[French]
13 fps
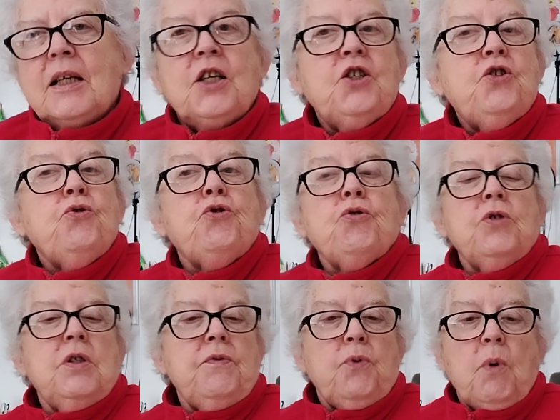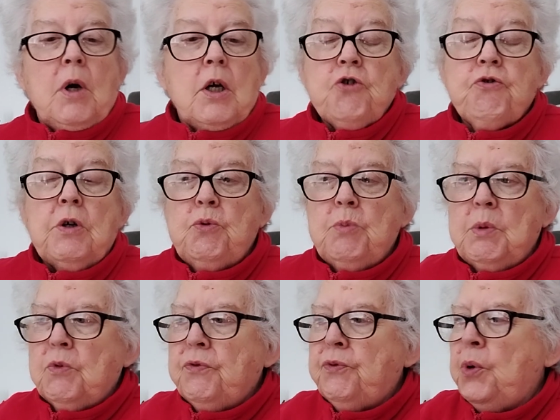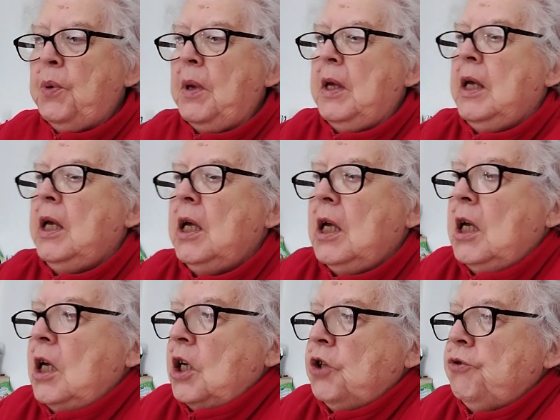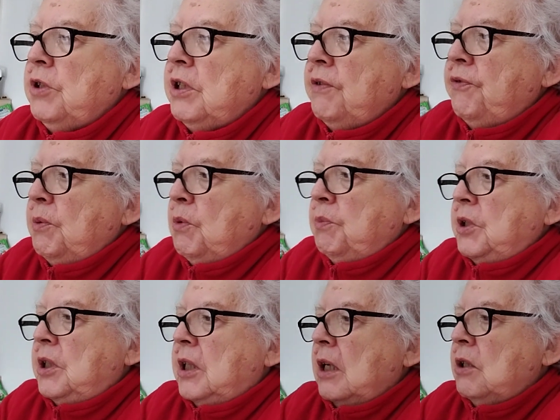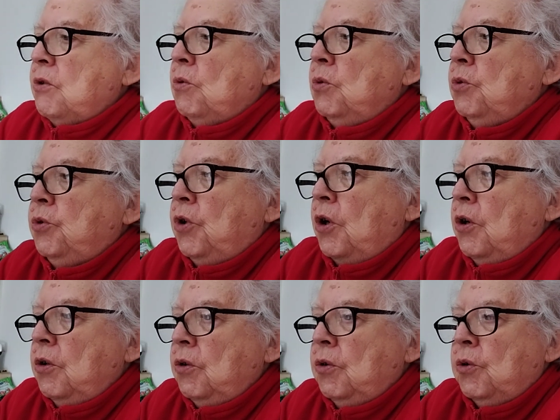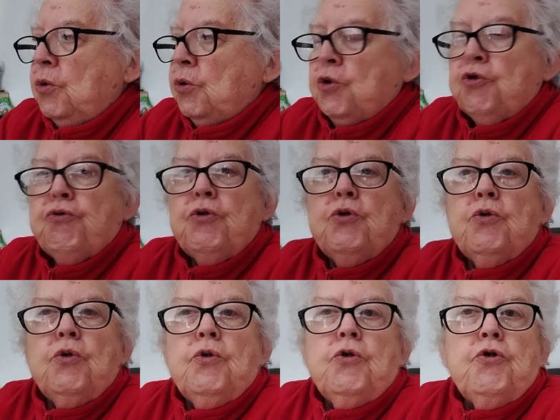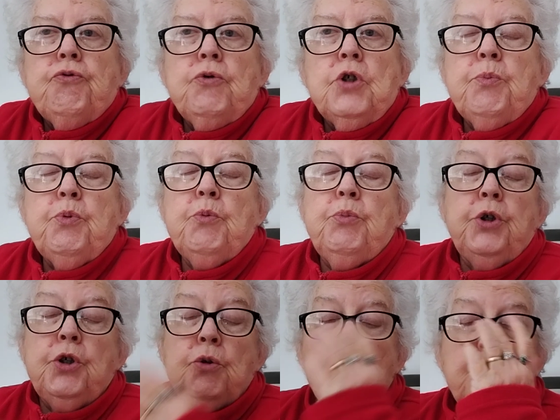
Et je te jure, si froid, hein, j'ai allumé mon feu. Je vous ai fait mon petit tag sur l'automne, euh, que je, vous ai publié